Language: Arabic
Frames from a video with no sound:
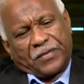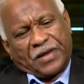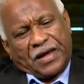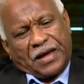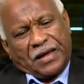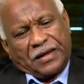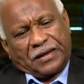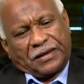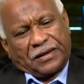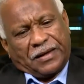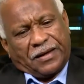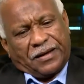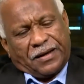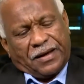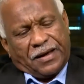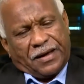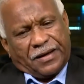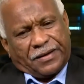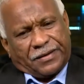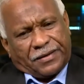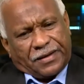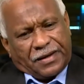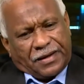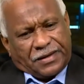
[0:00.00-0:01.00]

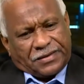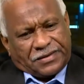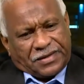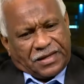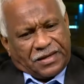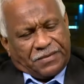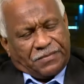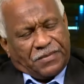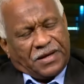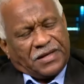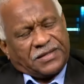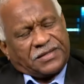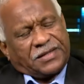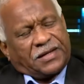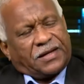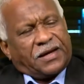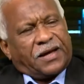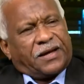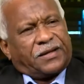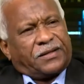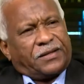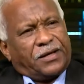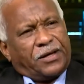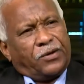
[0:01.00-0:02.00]
القرار آه، زي ما
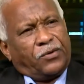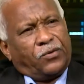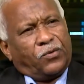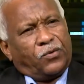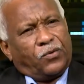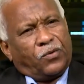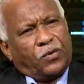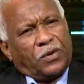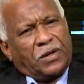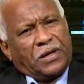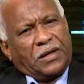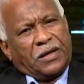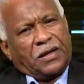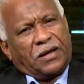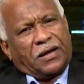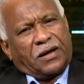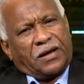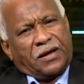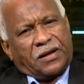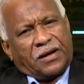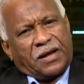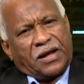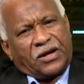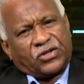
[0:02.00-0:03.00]
ذكرت أنه
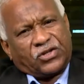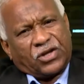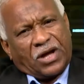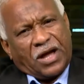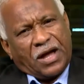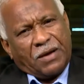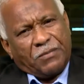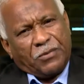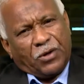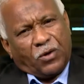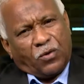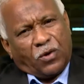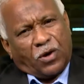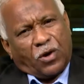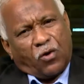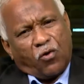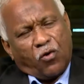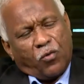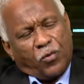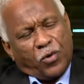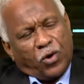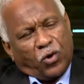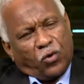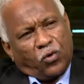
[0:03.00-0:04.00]
قرار شامل
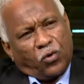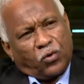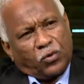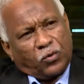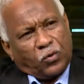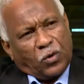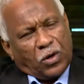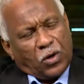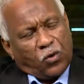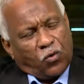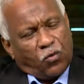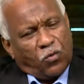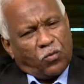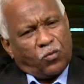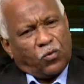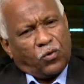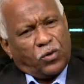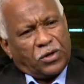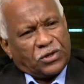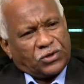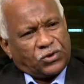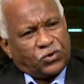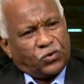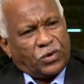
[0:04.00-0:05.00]
وقومي ويهم كل
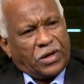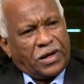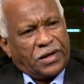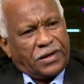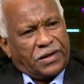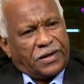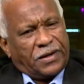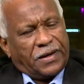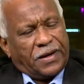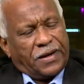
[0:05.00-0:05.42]
السودانيين